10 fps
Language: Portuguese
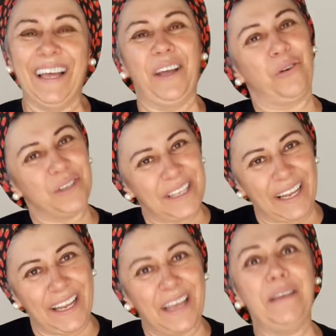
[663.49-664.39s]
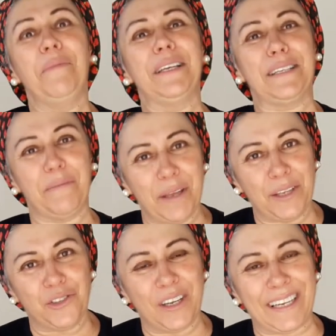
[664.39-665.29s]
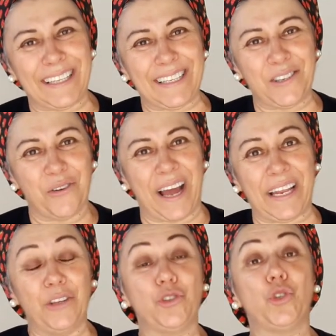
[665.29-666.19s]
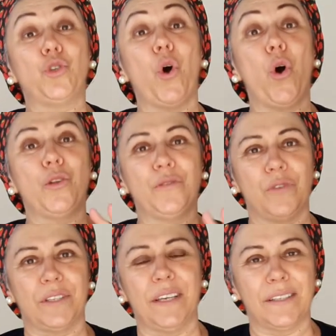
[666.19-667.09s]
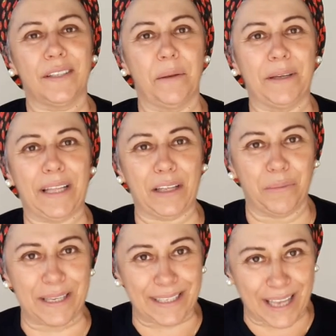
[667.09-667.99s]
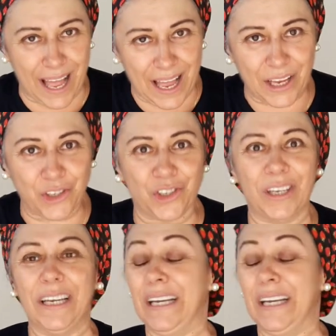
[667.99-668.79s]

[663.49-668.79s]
Eu gostaria imensamente de agradecer o carinho de todos vocês que têm mandado mensagem,